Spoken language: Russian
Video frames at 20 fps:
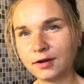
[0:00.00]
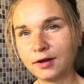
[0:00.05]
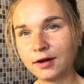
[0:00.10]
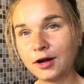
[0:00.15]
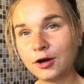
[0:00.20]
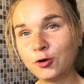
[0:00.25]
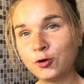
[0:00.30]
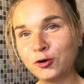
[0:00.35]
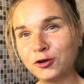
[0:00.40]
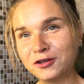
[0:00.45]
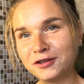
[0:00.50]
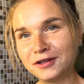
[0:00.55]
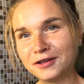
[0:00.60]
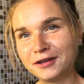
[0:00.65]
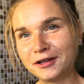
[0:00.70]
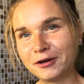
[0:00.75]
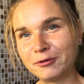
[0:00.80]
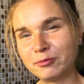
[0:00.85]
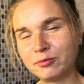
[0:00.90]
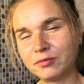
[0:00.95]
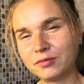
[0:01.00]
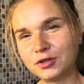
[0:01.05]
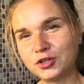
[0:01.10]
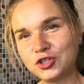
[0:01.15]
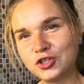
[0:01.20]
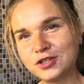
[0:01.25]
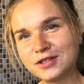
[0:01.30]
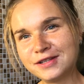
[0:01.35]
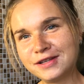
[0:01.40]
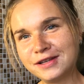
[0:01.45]
Какой ты там?
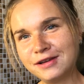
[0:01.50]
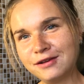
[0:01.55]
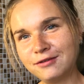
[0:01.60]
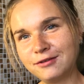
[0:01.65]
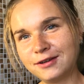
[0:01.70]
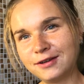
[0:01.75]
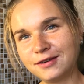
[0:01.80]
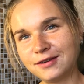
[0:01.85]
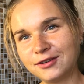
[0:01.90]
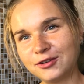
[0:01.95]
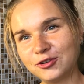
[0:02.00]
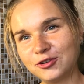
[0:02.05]
Счастливый.